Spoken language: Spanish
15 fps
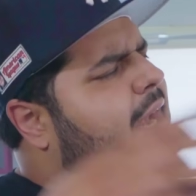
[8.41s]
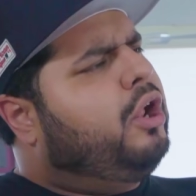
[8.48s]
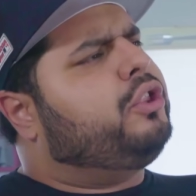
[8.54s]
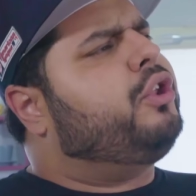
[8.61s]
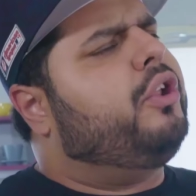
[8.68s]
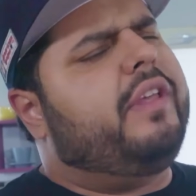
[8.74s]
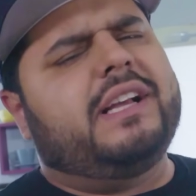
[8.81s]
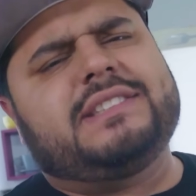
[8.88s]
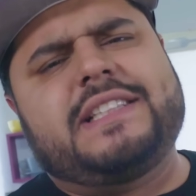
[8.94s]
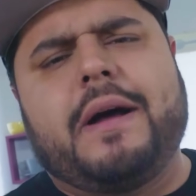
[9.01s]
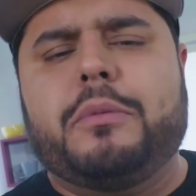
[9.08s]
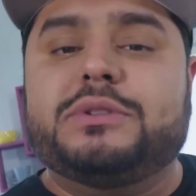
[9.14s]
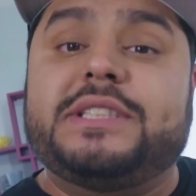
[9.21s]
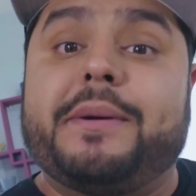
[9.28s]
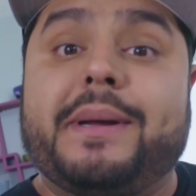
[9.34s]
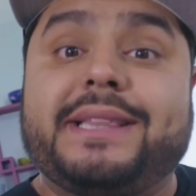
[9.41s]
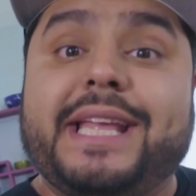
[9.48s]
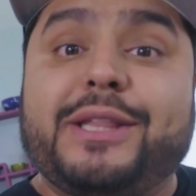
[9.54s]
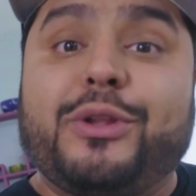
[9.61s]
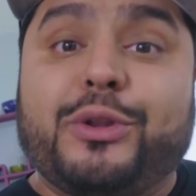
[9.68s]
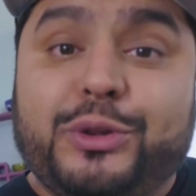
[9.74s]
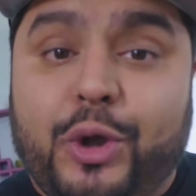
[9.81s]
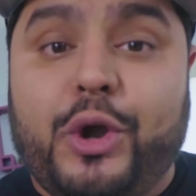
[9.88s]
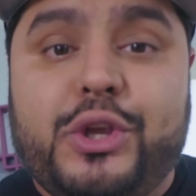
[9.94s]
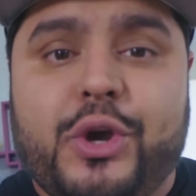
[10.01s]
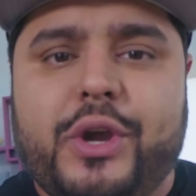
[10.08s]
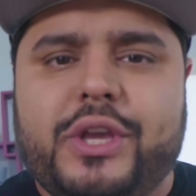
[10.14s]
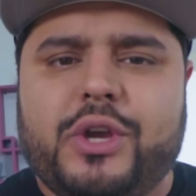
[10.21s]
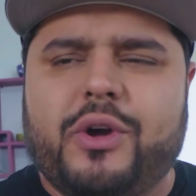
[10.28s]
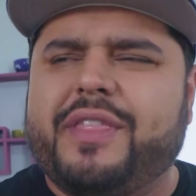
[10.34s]
El otro día estábamos debatiendo
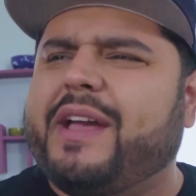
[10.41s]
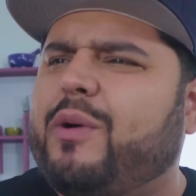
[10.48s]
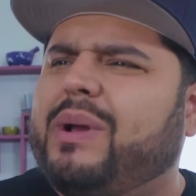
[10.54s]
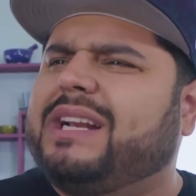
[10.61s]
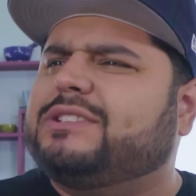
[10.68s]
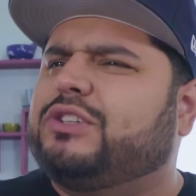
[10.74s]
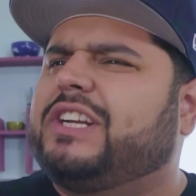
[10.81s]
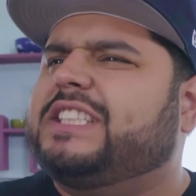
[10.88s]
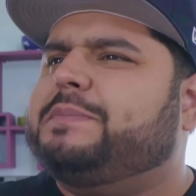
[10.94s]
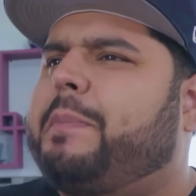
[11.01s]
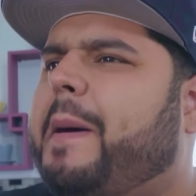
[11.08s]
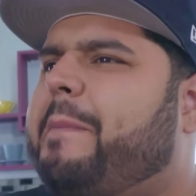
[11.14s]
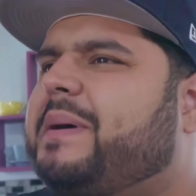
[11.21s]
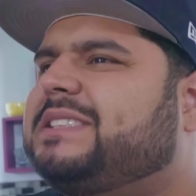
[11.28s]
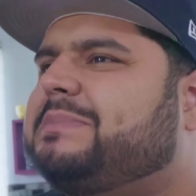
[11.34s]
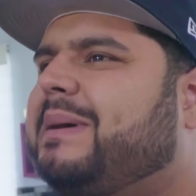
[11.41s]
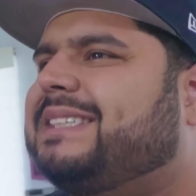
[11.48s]
Toño y yo de cuáles son las papas